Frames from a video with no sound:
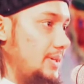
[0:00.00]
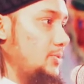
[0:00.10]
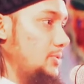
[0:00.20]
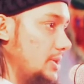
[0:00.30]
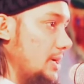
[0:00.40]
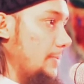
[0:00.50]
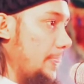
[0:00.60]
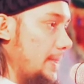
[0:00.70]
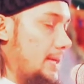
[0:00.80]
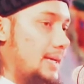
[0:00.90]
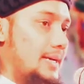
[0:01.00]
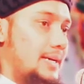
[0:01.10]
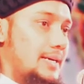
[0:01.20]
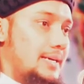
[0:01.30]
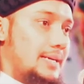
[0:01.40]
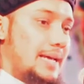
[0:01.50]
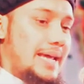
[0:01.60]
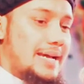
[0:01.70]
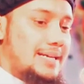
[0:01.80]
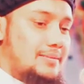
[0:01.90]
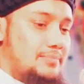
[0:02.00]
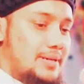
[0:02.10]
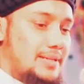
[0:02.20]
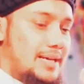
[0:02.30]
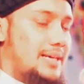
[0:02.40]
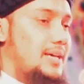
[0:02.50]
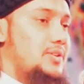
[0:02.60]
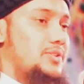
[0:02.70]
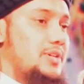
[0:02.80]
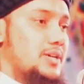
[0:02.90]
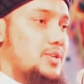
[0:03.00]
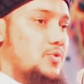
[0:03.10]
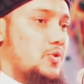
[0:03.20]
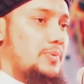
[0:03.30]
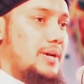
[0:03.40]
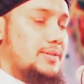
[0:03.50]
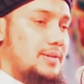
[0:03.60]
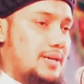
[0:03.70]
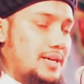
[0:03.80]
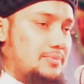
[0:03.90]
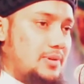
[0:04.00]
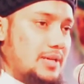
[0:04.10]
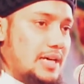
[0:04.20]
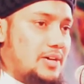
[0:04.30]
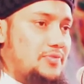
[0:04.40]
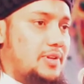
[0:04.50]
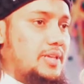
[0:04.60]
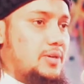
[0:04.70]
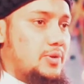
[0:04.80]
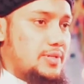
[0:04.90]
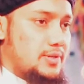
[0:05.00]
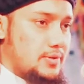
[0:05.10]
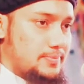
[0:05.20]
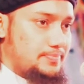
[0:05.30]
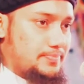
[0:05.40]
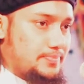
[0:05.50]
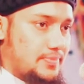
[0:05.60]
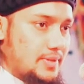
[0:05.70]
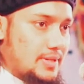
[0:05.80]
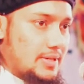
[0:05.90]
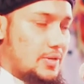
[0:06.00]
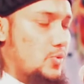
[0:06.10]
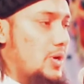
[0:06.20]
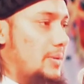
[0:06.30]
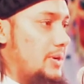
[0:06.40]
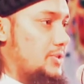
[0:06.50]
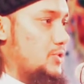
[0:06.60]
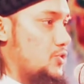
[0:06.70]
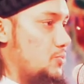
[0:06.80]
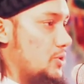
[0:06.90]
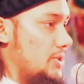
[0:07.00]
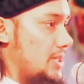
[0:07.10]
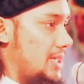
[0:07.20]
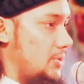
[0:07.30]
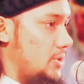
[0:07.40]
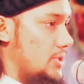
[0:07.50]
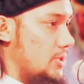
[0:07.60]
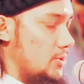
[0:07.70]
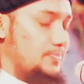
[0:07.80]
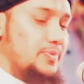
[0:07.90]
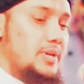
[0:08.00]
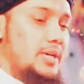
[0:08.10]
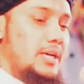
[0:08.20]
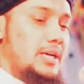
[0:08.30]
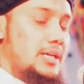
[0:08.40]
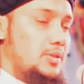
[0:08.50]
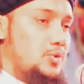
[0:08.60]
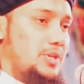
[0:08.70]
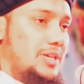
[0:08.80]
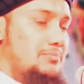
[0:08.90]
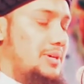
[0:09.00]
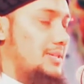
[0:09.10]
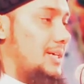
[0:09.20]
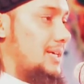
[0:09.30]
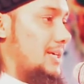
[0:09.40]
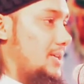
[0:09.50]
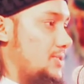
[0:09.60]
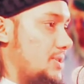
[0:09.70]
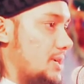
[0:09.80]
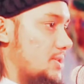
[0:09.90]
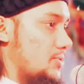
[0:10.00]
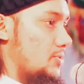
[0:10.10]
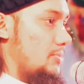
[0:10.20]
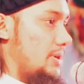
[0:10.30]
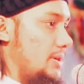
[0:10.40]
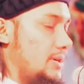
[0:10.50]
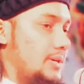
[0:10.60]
ইহুদিরা এক নাম্বার তাকে গিয়ে জিজ্ঞাসা করবে আসহাবুল কাহাফের কি হয়েছিল গুহাবাসী যুবকদের কি হয়েছিল দুই নাম্বার তাকে গিয়ে জিজ্ঞাসা করবে